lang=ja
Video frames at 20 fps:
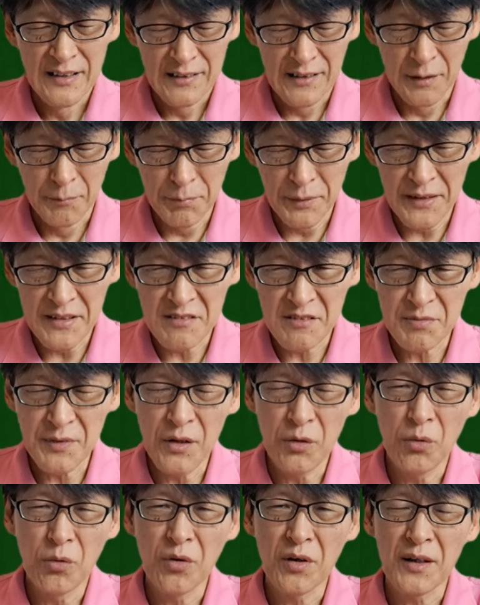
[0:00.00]
やっぱり一
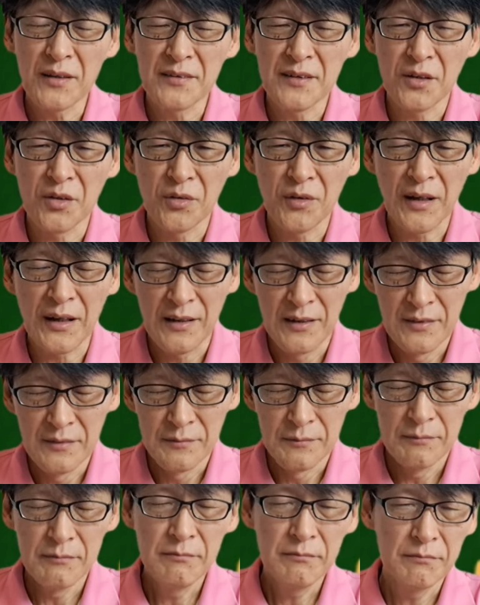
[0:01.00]
番多かったのは、
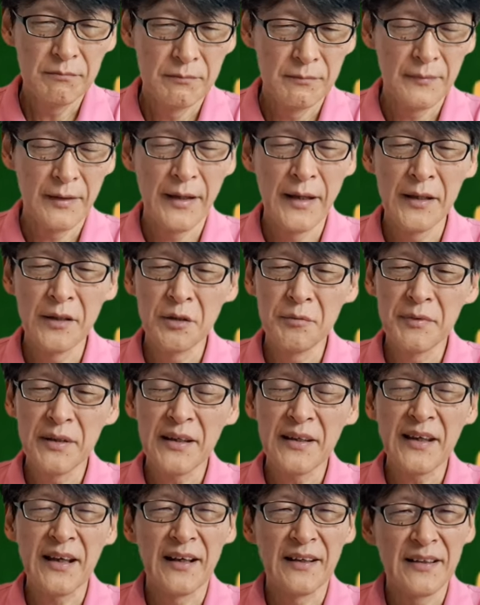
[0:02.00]
エ宮
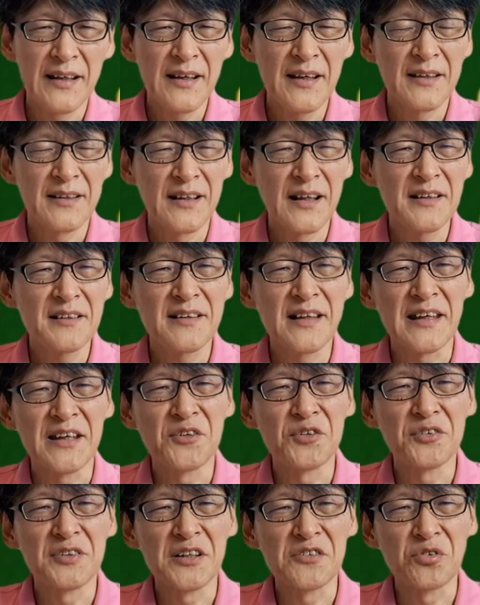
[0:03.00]
ミヤ家がね、なんでい
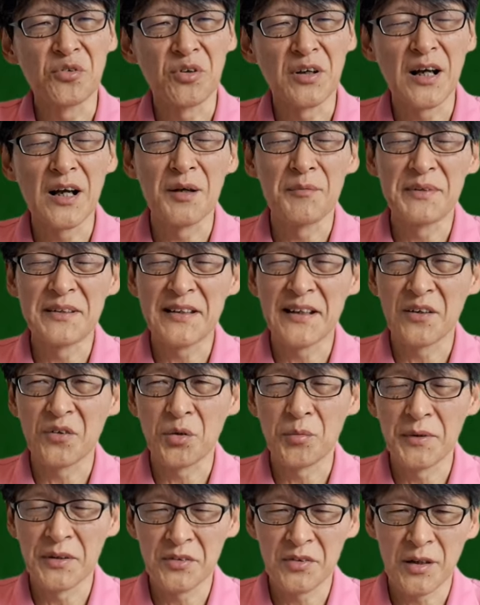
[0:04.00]
るんでしょうかみたいな
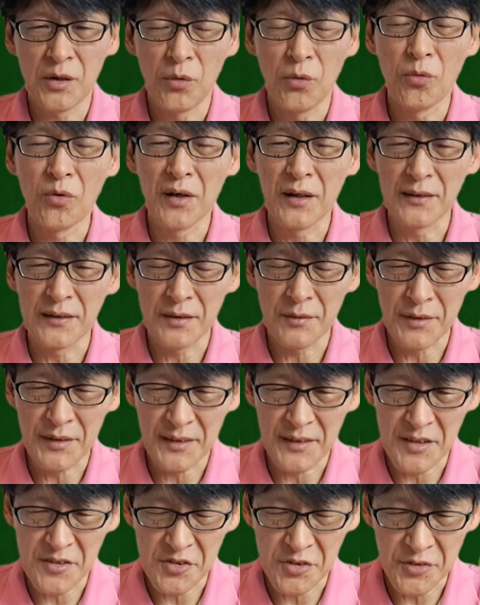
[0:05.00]
コメントが多かったわ
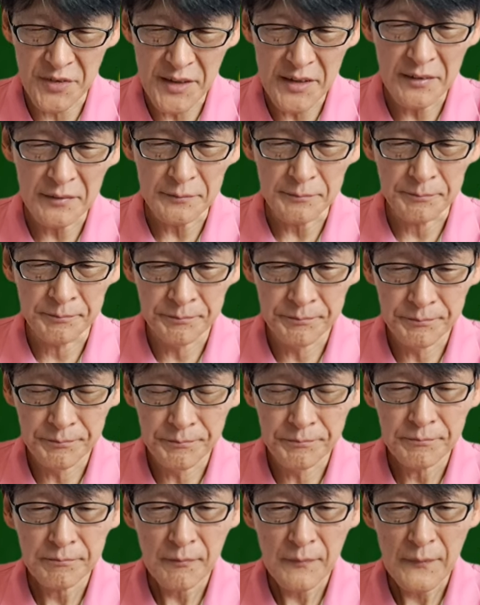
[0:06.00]
けですよね。
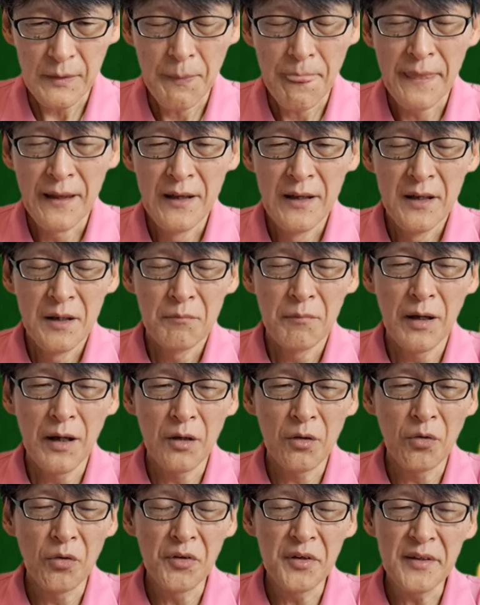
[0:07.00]
ま
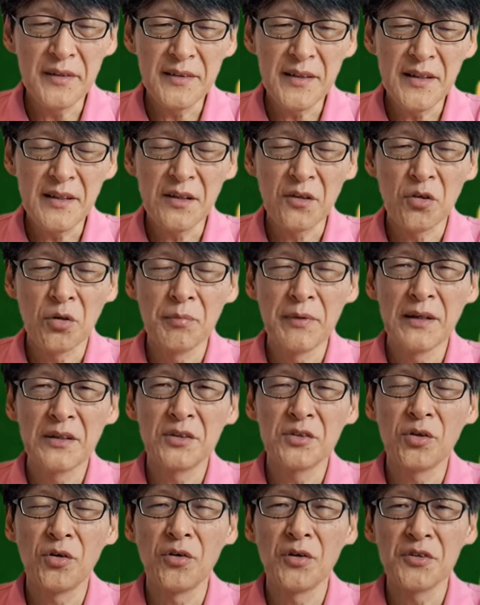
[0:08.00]
あ、こういったような
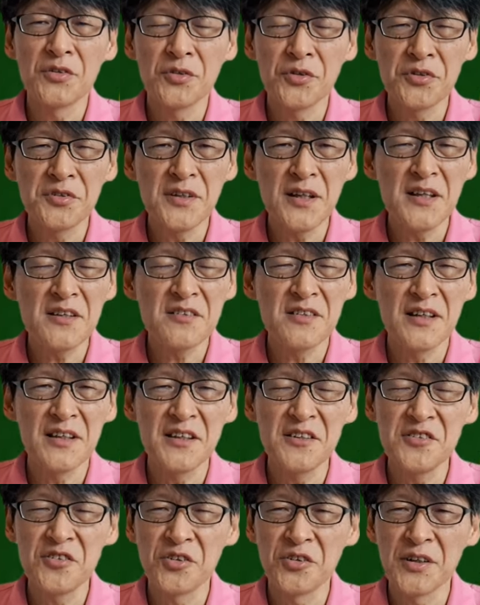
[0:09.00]
コメント、そしてですね、
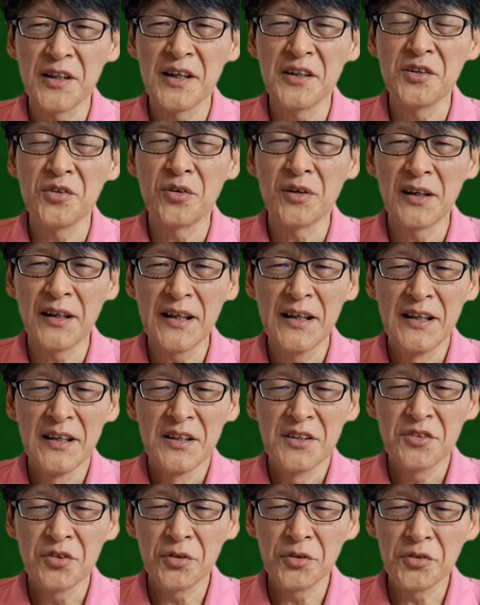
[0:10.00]
記事の内容がね、
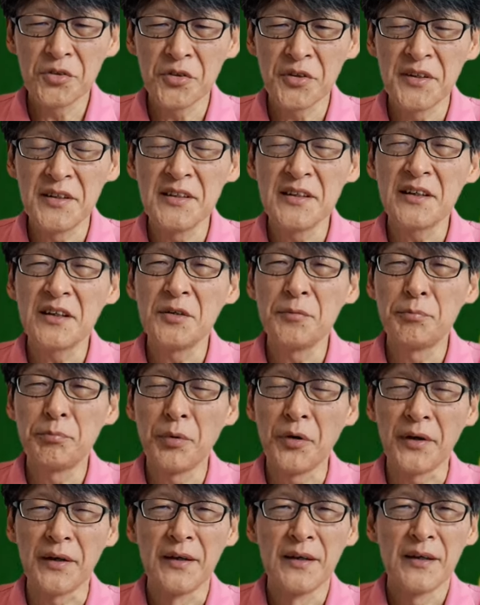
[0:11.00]
ちょっと皮肉っ
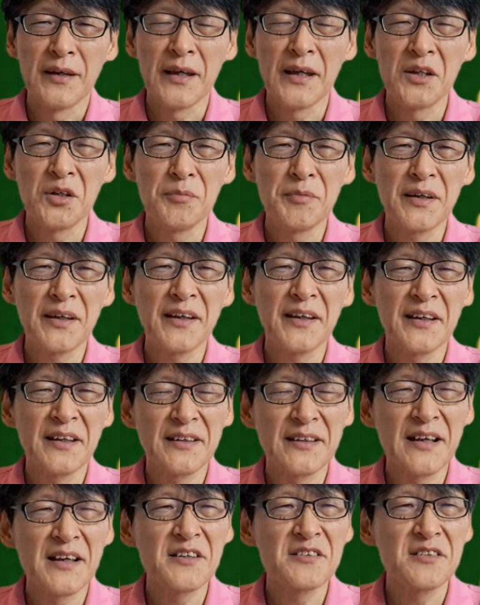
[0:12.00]
ぽい ANA 家に
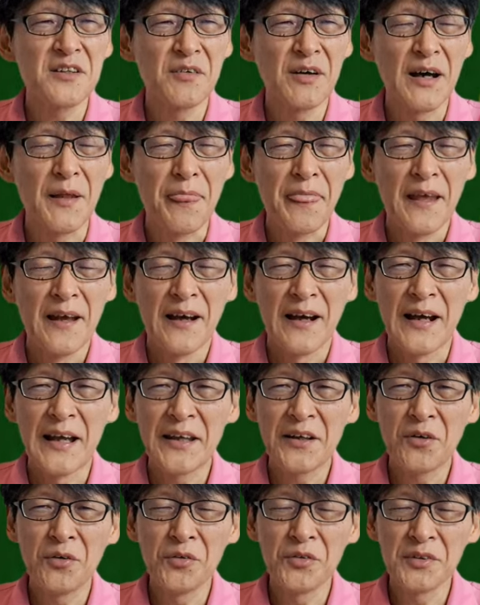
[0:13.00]
対しては、
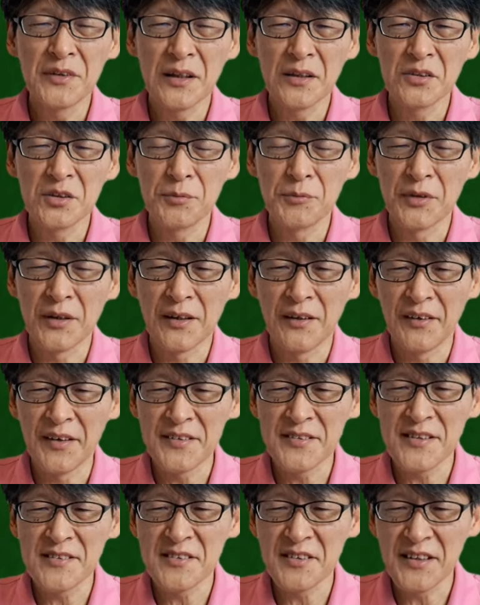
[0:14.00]
アイコンタクトも交
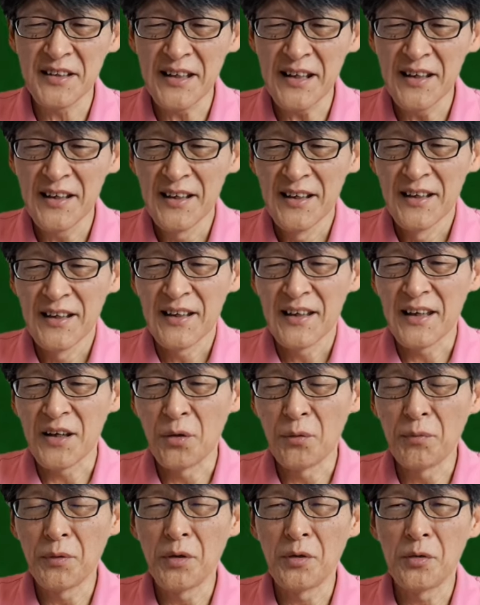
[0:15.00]
わさずにね、え
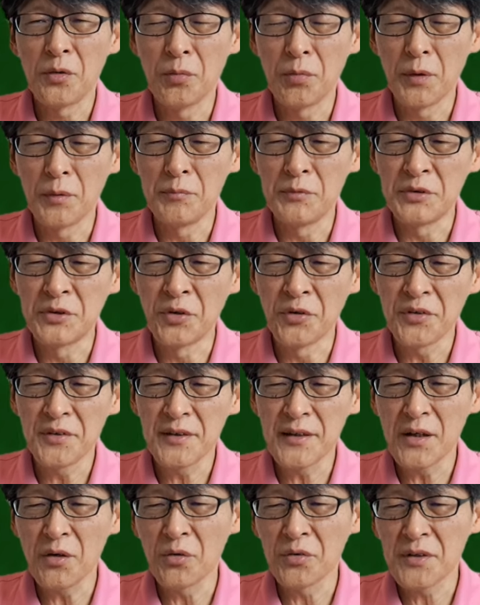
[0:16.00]
ほぼ、ほぼ無
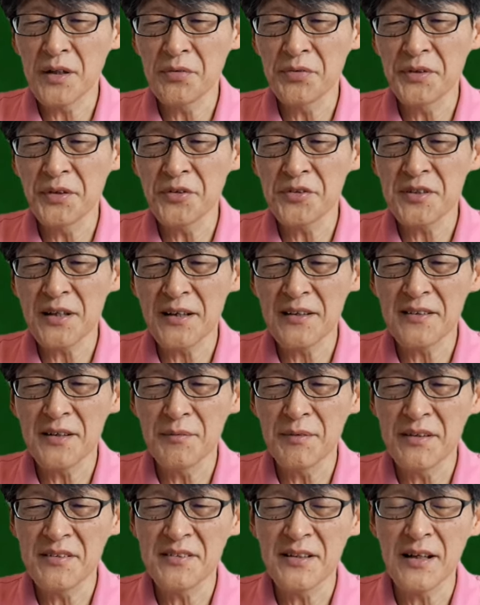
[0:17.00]
言でお手振りをされて
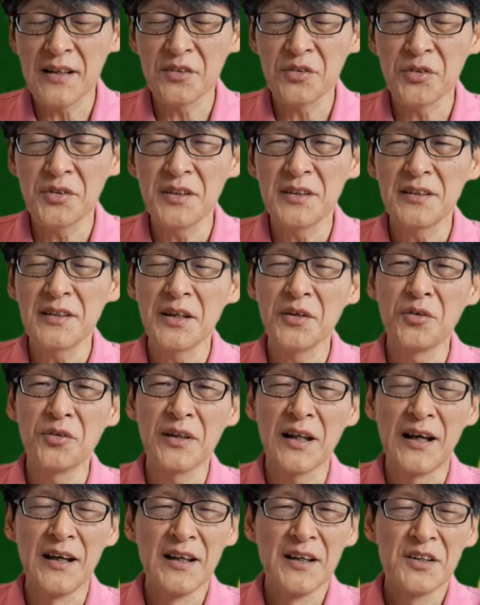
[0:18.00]
ましたといったよう
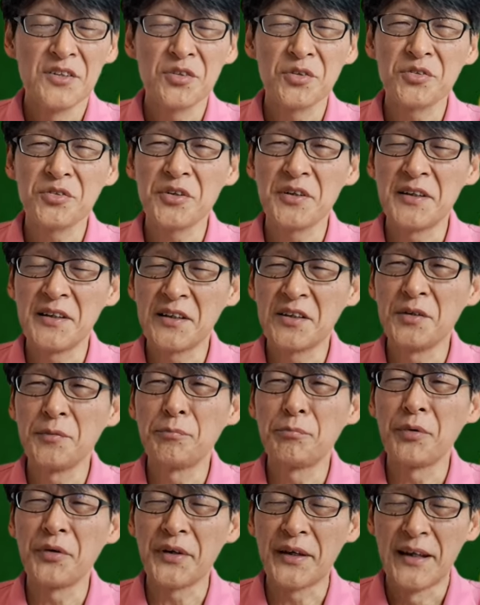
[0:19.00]
な、ちょっと皮肉っ
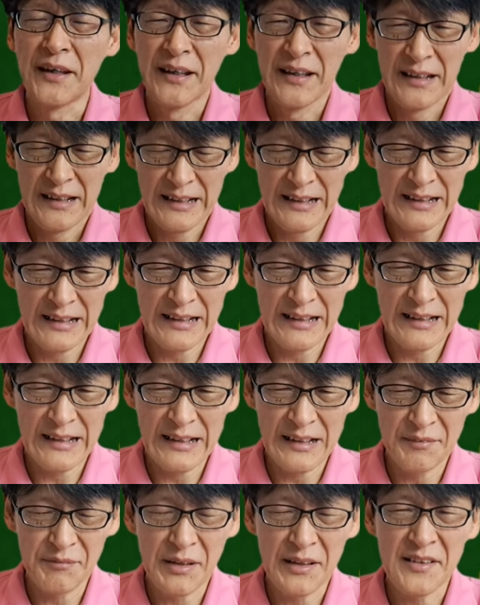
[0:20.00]
ぽい、
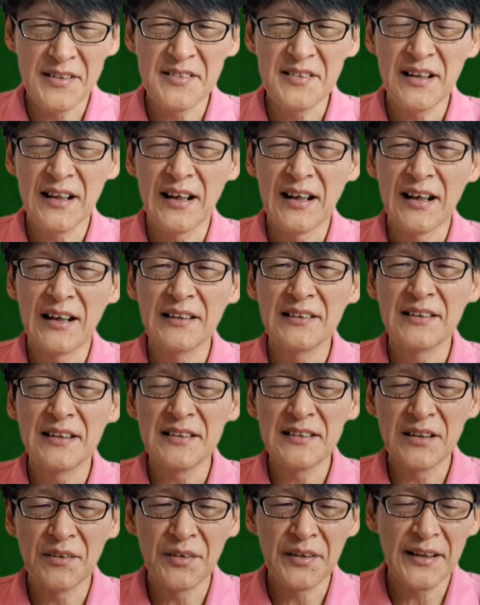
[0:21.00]
えー、まあ、記事が上がって
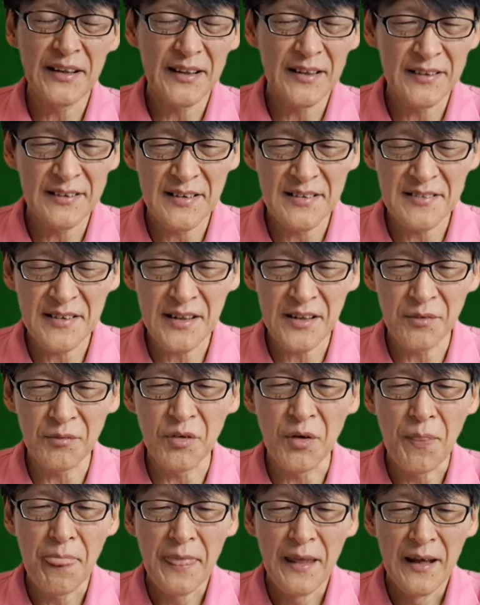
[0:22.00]
いたわけなんですけど
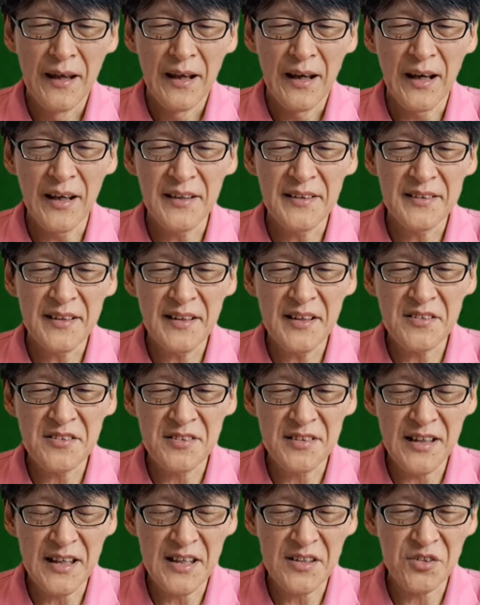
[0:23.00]
も。はい。でで
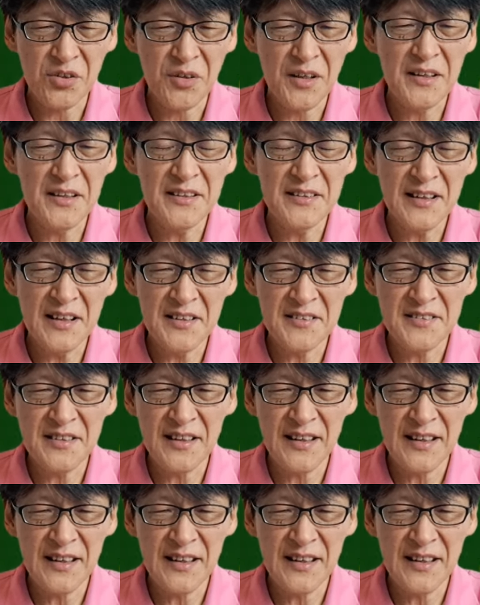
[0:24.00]
すね、それに対して